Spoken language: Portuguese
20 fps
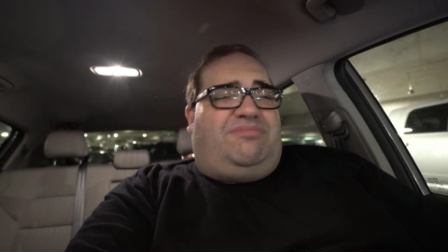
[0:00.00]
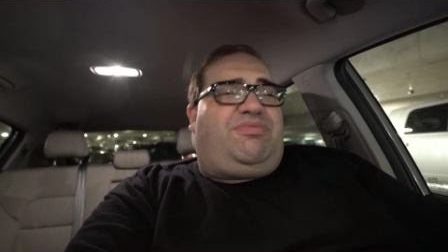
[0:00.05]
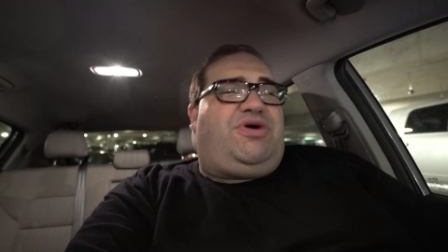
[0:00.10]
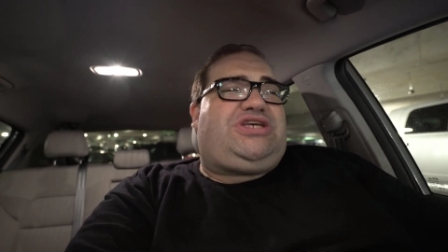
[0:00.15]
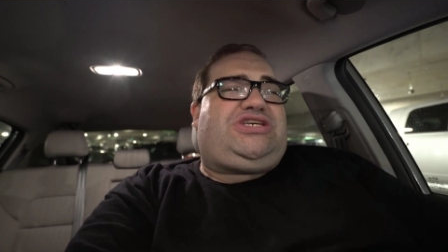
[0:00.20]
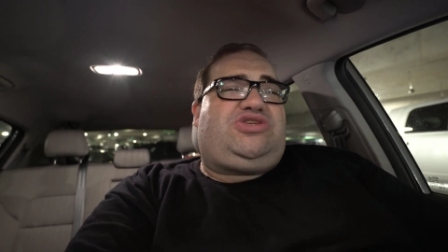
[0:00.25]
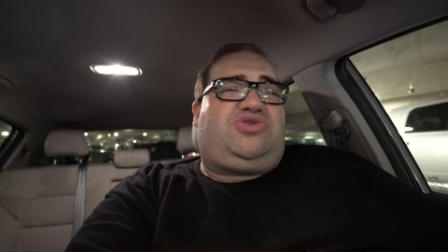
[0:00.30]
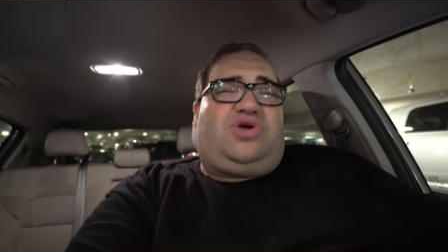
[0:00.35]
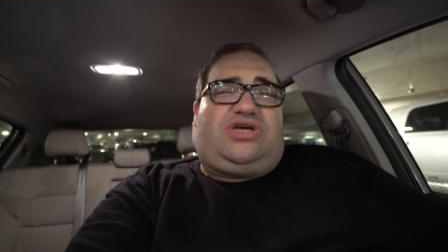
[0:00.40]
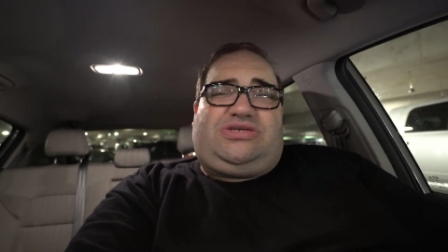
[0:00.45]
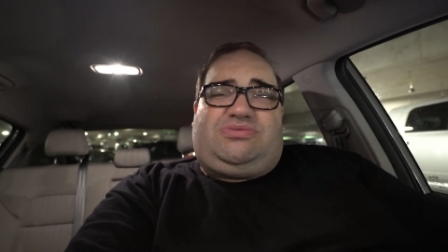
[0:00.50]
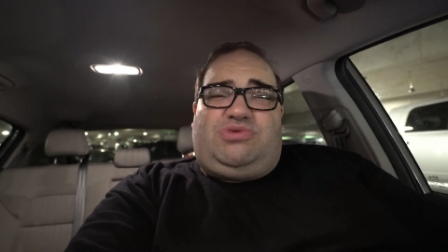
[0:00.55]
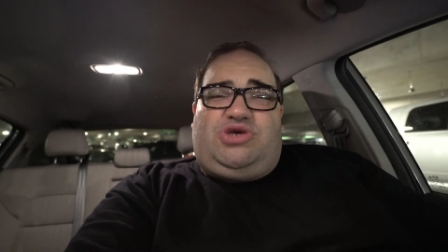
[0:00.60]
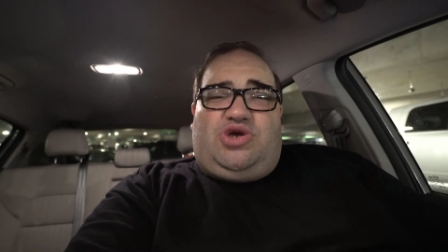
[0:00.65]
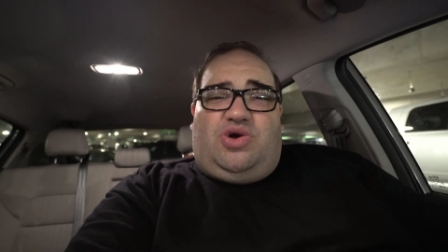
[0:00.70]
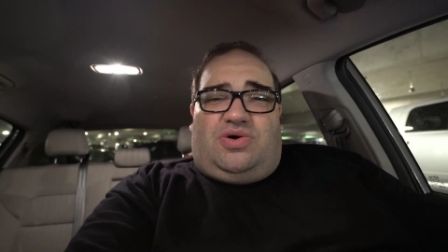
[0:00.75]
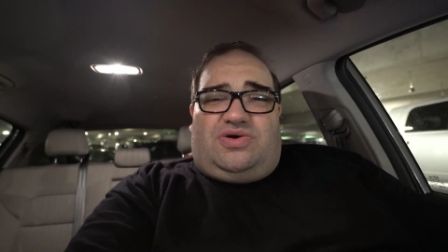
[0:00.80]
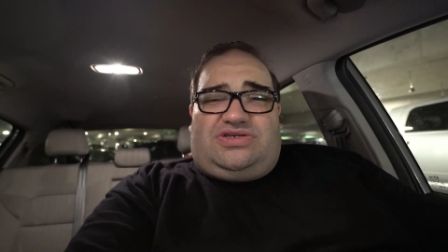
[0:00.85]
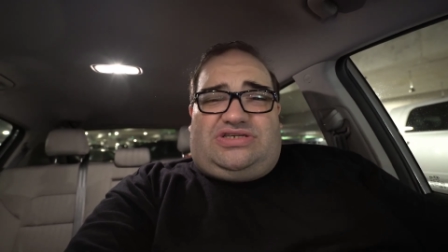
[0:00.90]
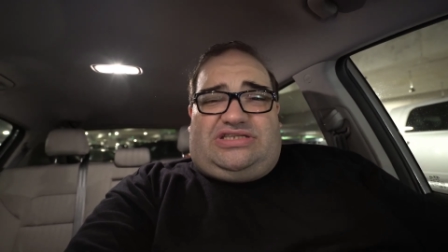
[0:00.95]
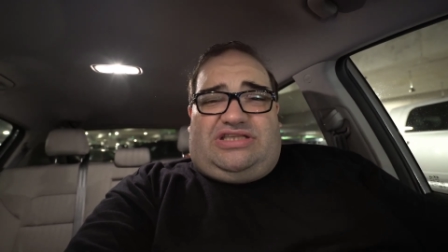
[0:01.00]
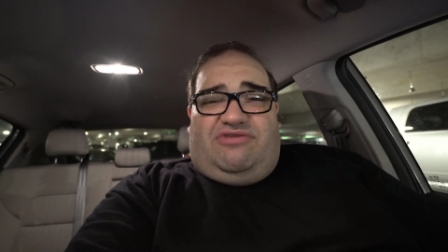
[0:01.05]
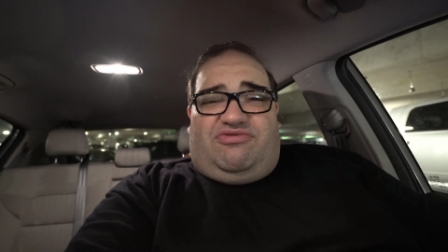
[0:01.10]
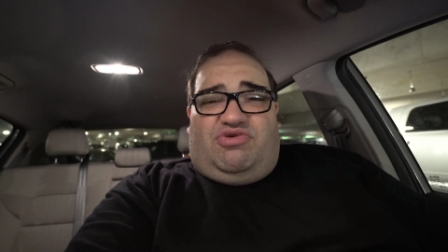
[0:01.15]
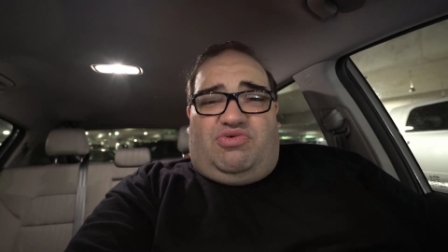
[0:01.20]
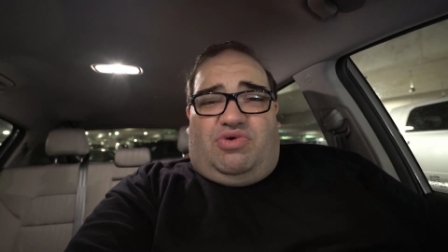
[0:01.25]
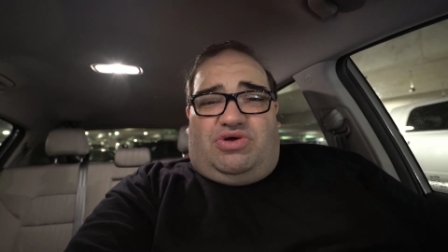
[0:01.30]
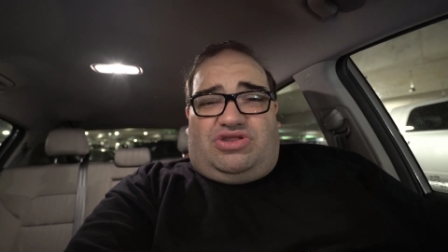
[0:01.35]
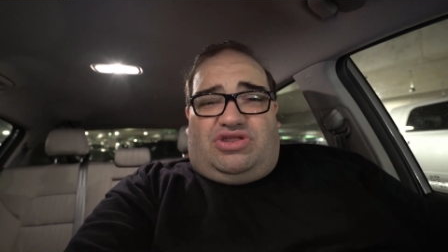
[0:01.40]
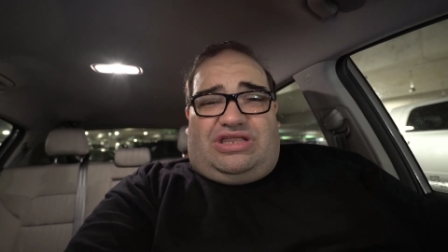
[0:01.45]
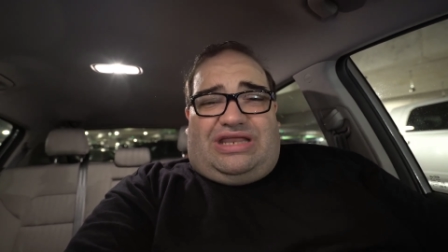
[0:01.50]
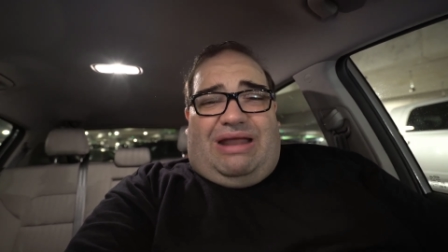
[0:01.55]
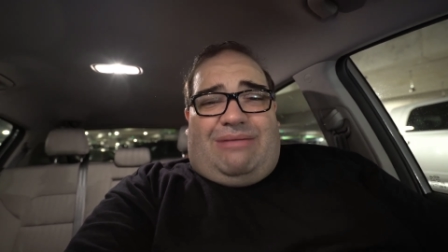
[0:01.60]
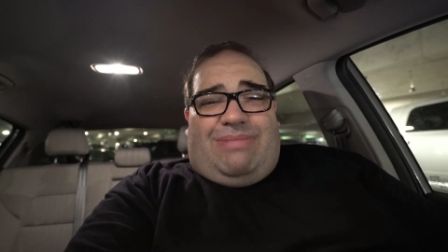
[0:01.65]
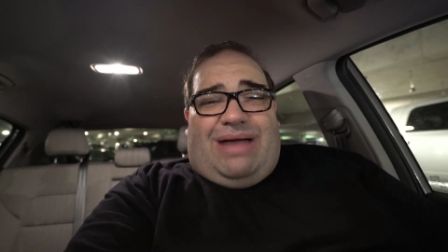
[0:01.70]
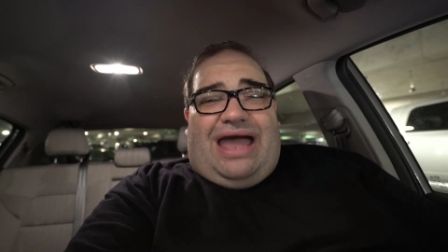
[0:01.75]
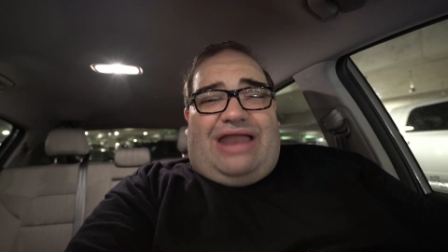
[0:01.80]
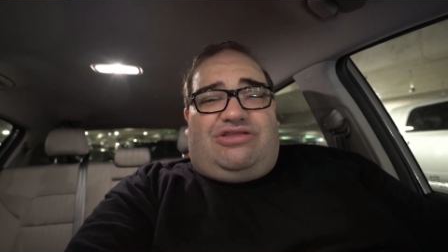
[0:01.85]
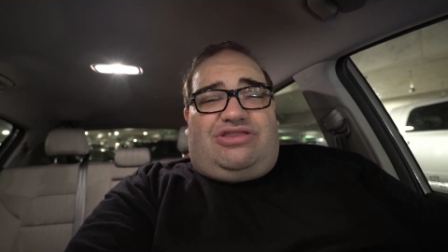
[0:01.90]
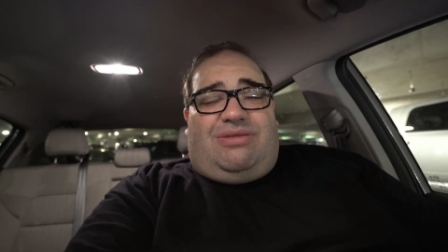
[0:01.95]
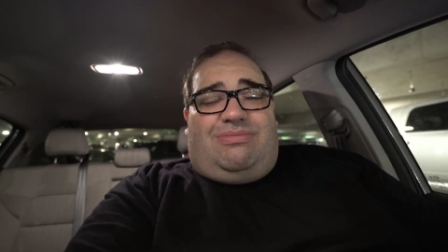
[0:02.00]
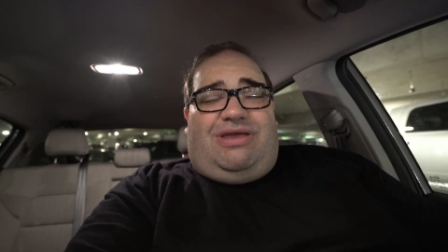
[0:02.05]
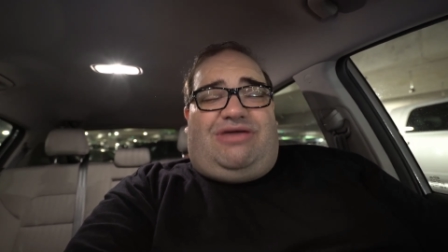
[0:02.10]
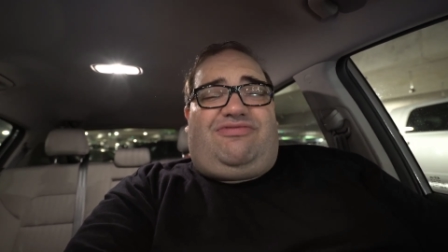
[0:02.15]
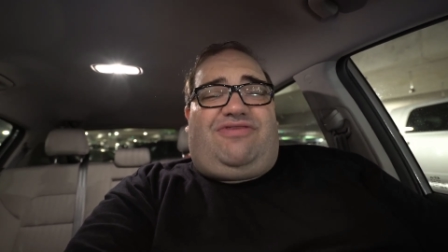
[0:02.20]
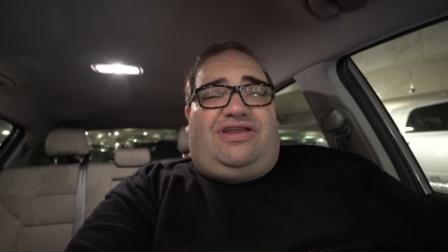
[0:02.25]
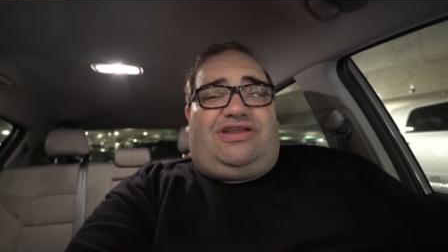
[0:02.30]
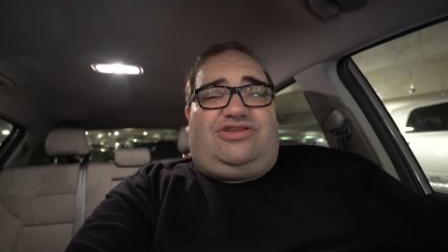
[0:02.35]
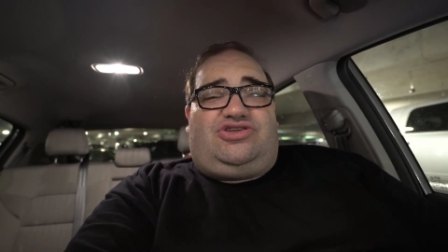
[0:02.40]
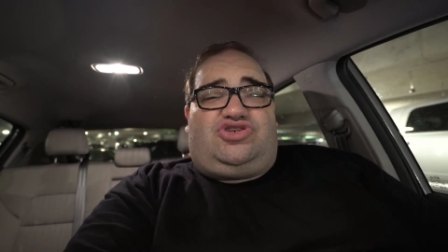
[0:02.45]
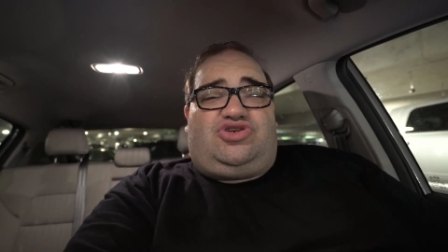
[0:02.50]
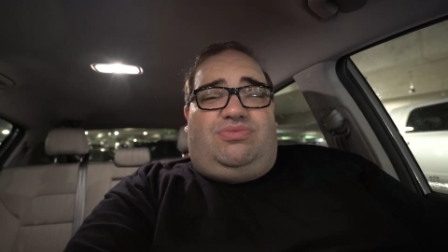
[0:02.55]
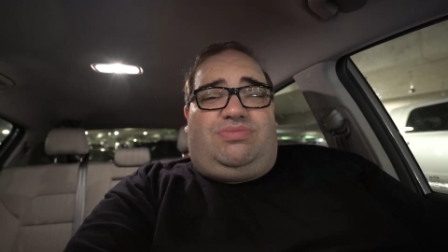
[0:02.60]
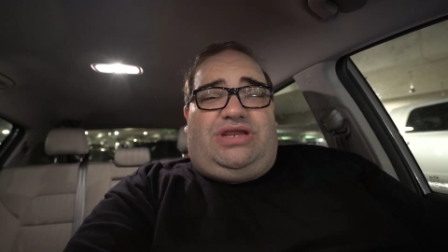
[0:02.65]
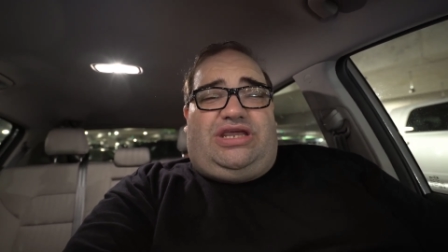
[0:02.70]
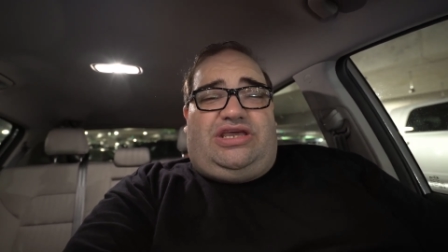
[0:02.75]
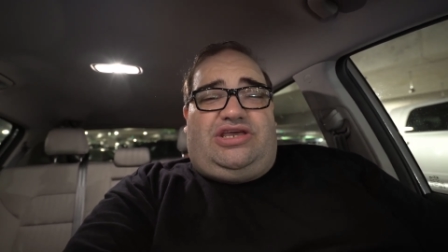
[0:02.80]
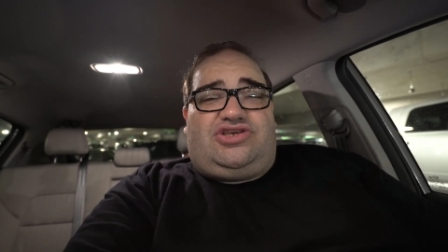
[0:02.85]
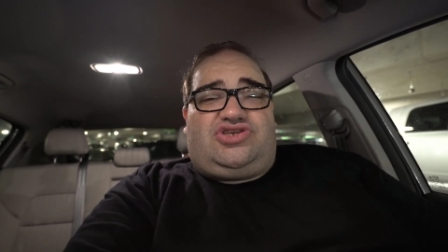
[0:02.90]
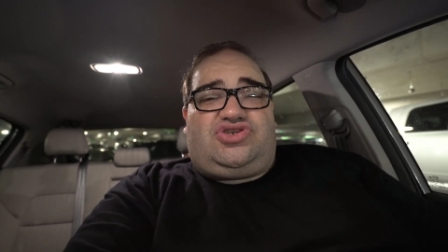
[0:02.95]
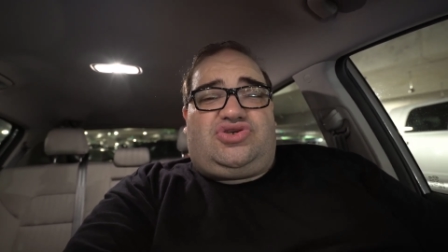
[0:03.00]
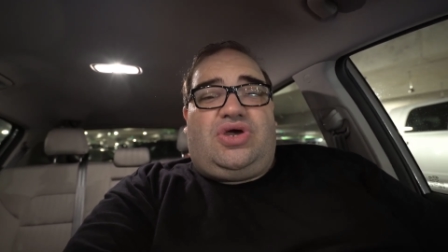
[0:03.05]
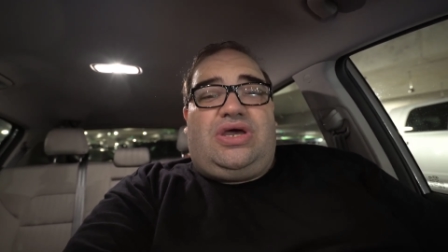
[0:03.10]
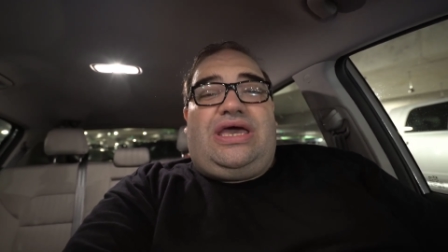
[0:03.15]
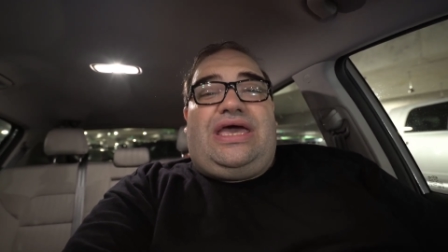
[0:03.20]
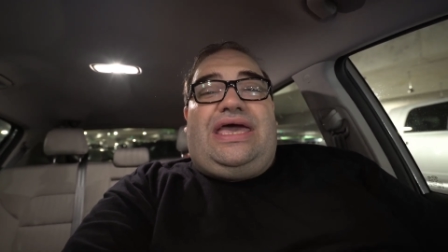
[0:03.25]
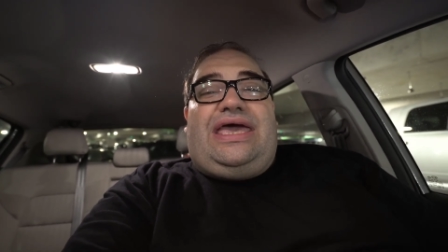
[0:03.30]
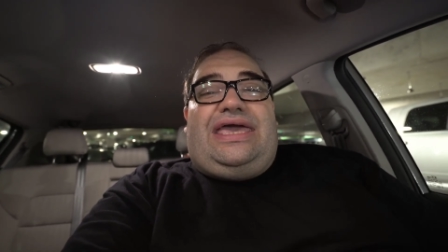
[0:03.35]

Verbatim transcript: depois em 2011 teve um outro trabalho também falando sobre isso,